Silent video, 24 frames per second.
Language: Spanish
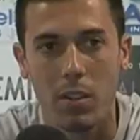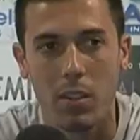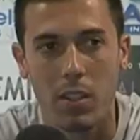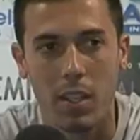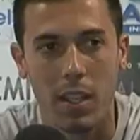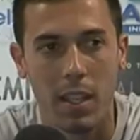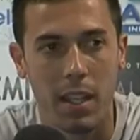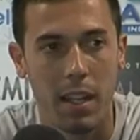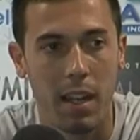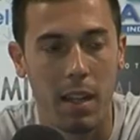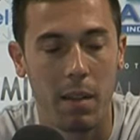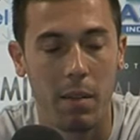
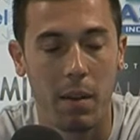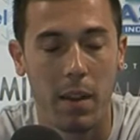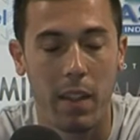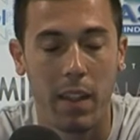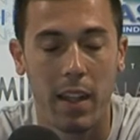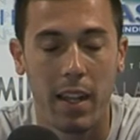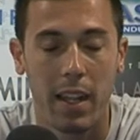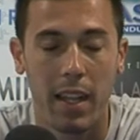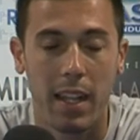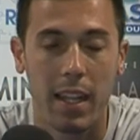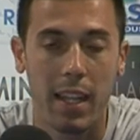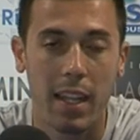Sí, la
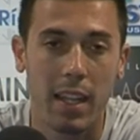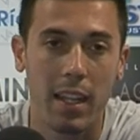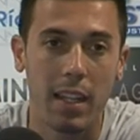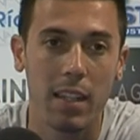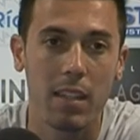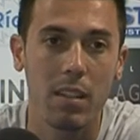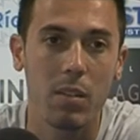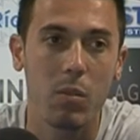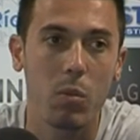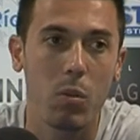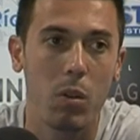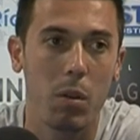verdad que a
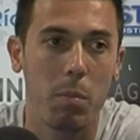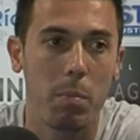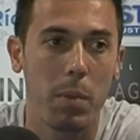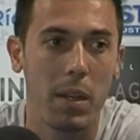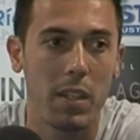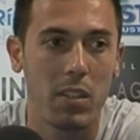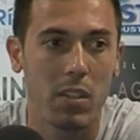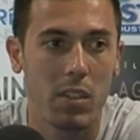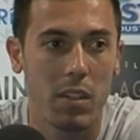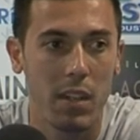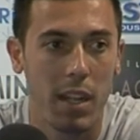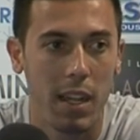título
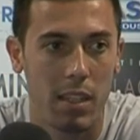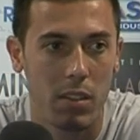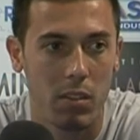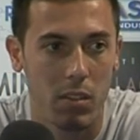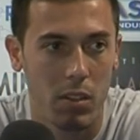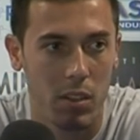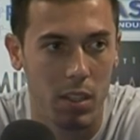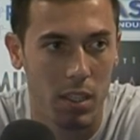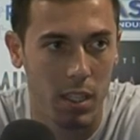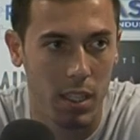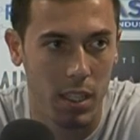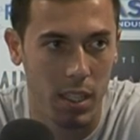personal
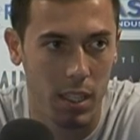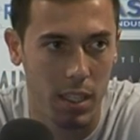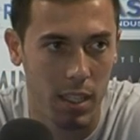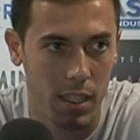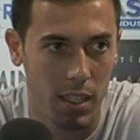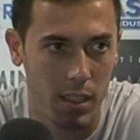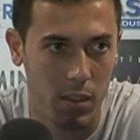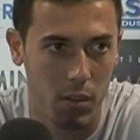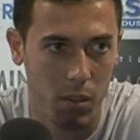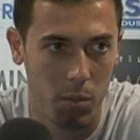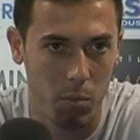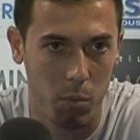estoy,
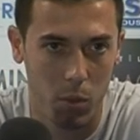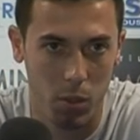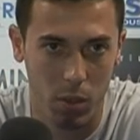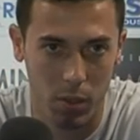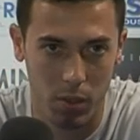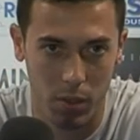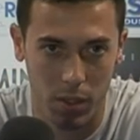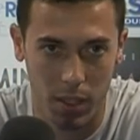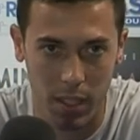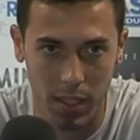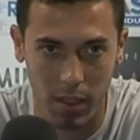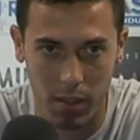muy
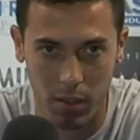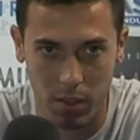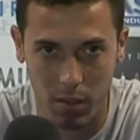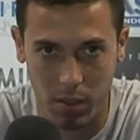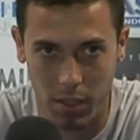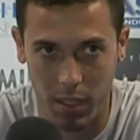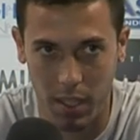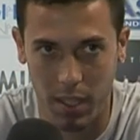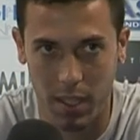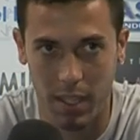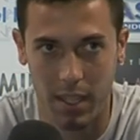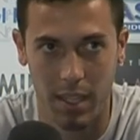contento
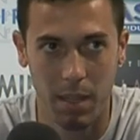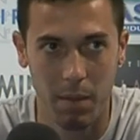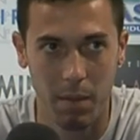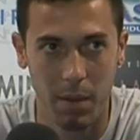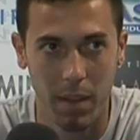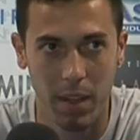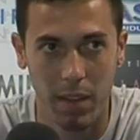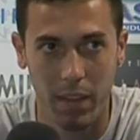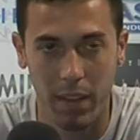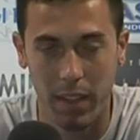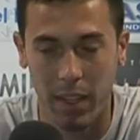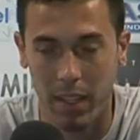y a
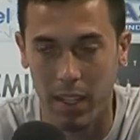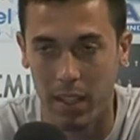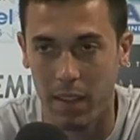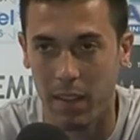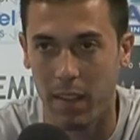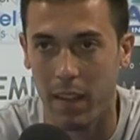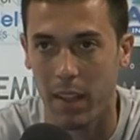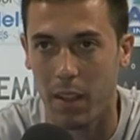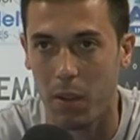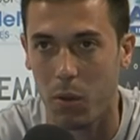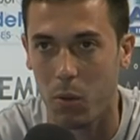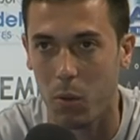nivel
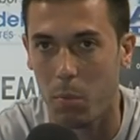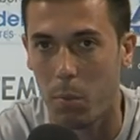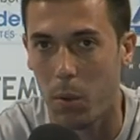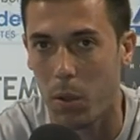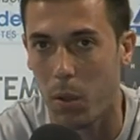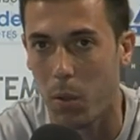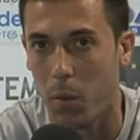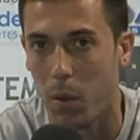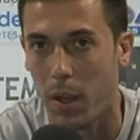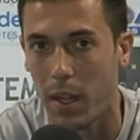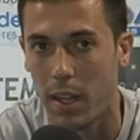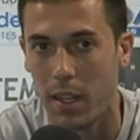de, grupo
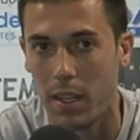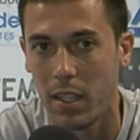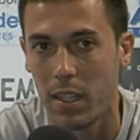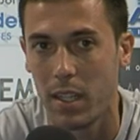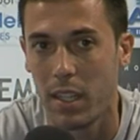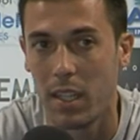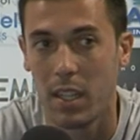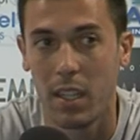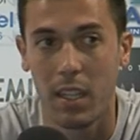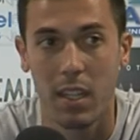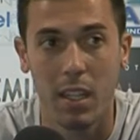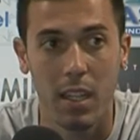igual.
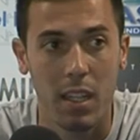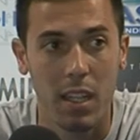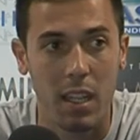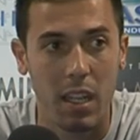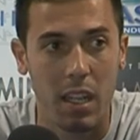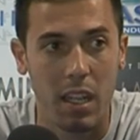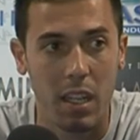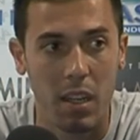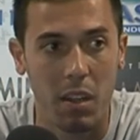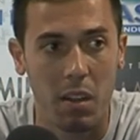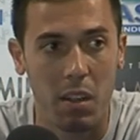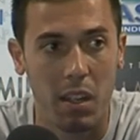
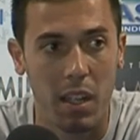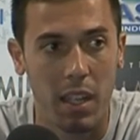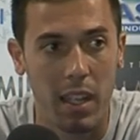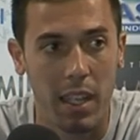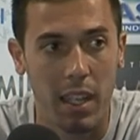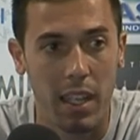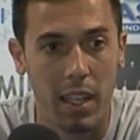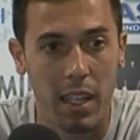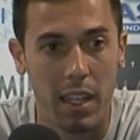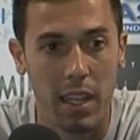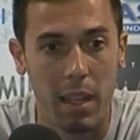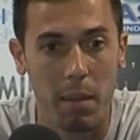Creo
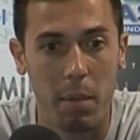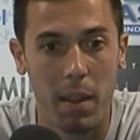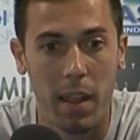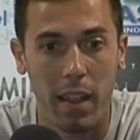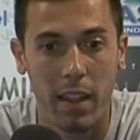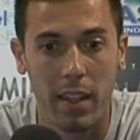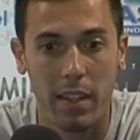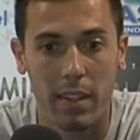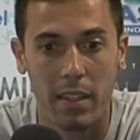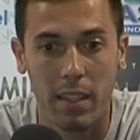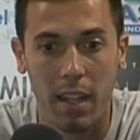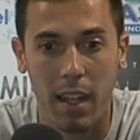que, que, me he
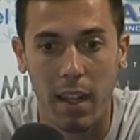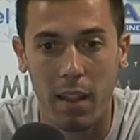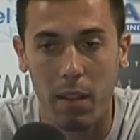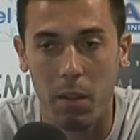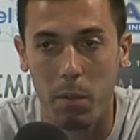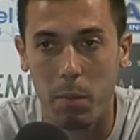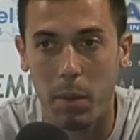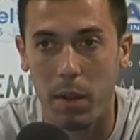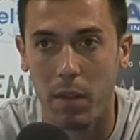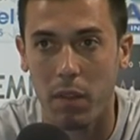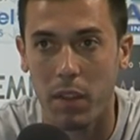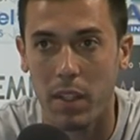adaptado
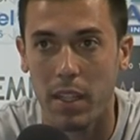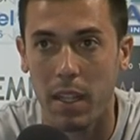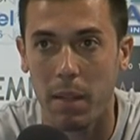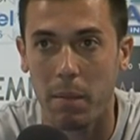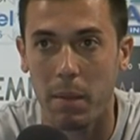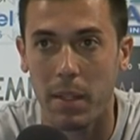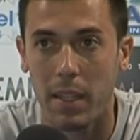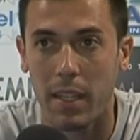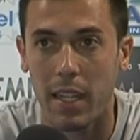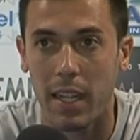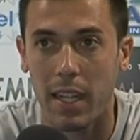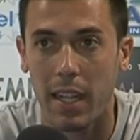
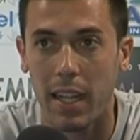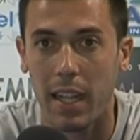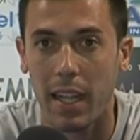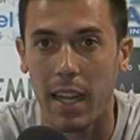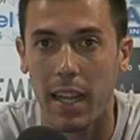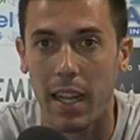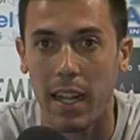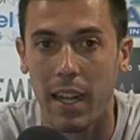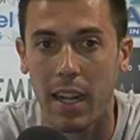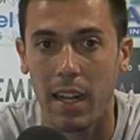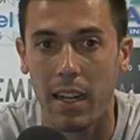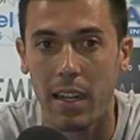perfectamente aquí
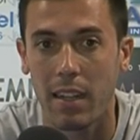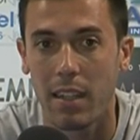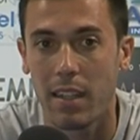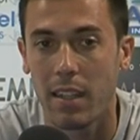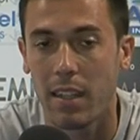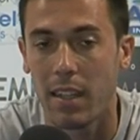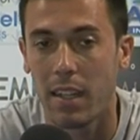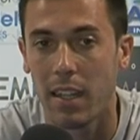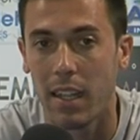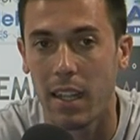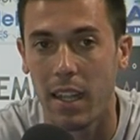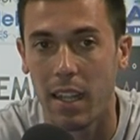al,
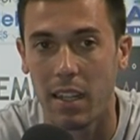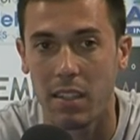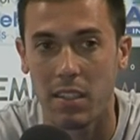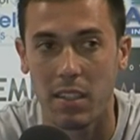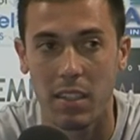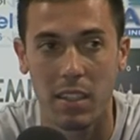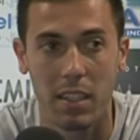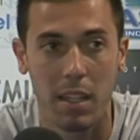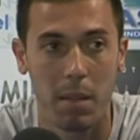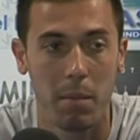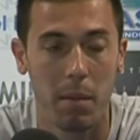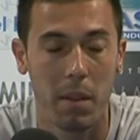al
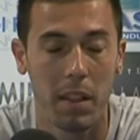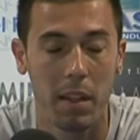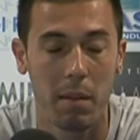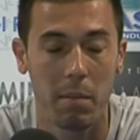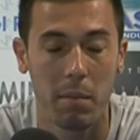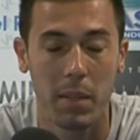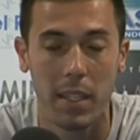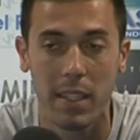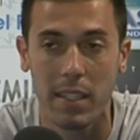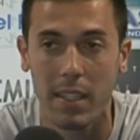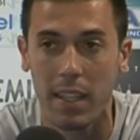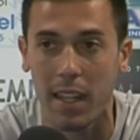sistema del
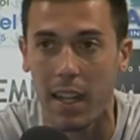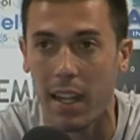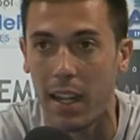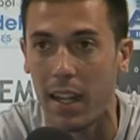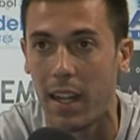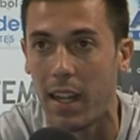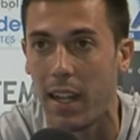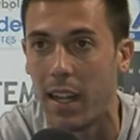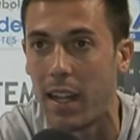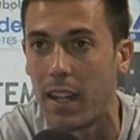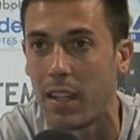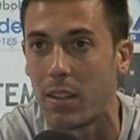mit
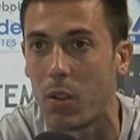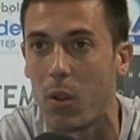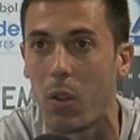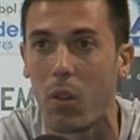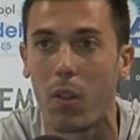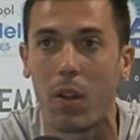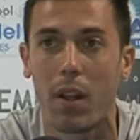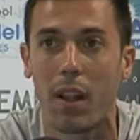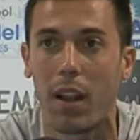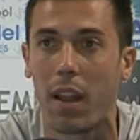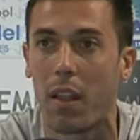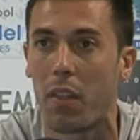a,
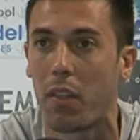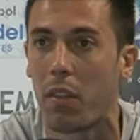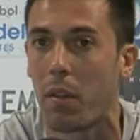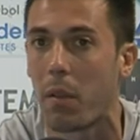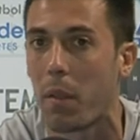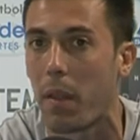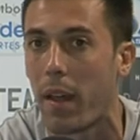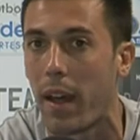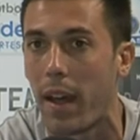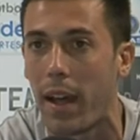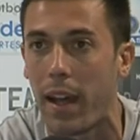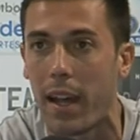todo, a la
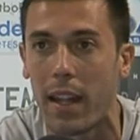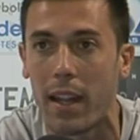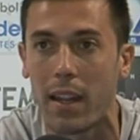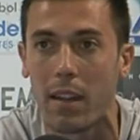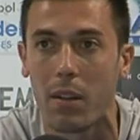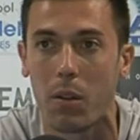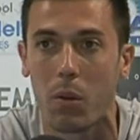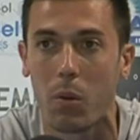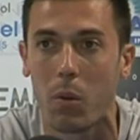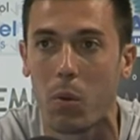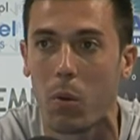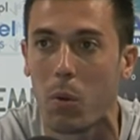ciudad,
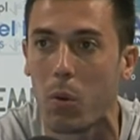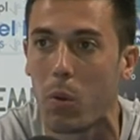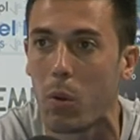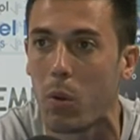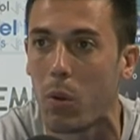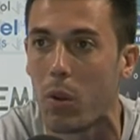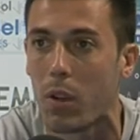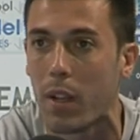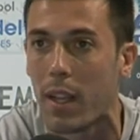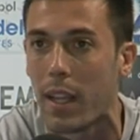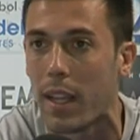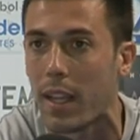al club,
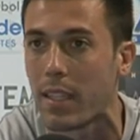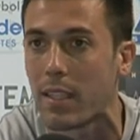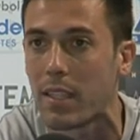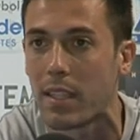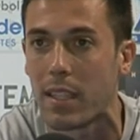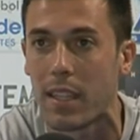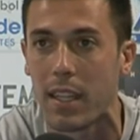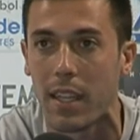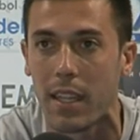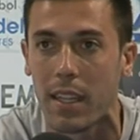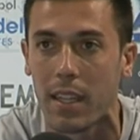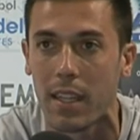lo que es en
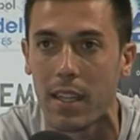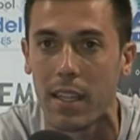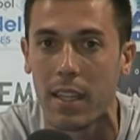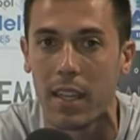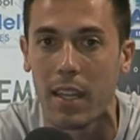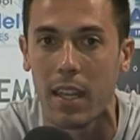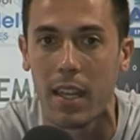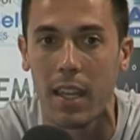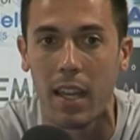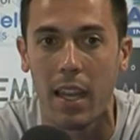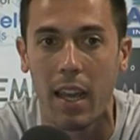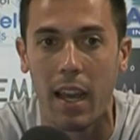sí
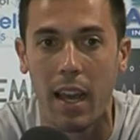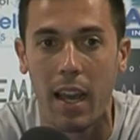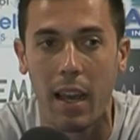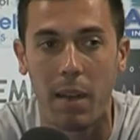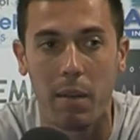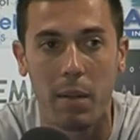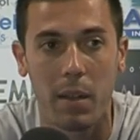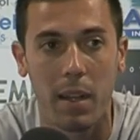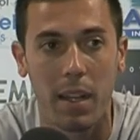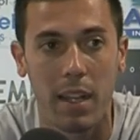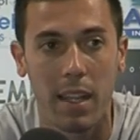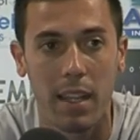
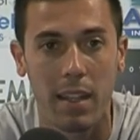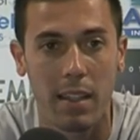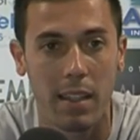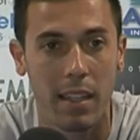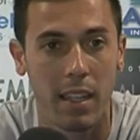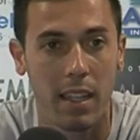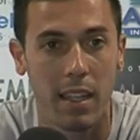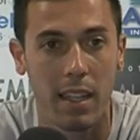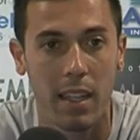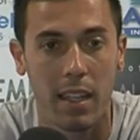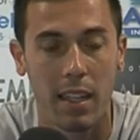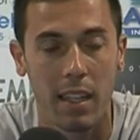Avilés
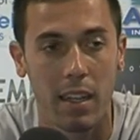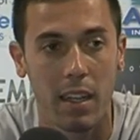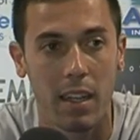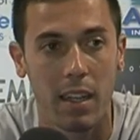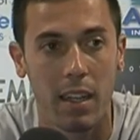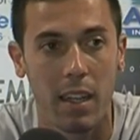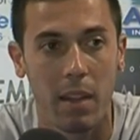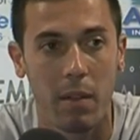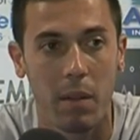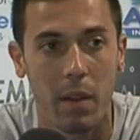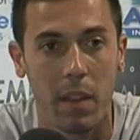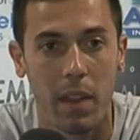y
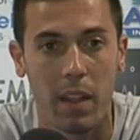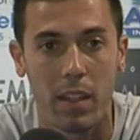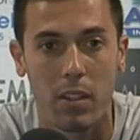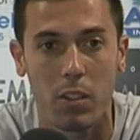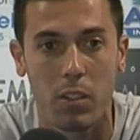la verdad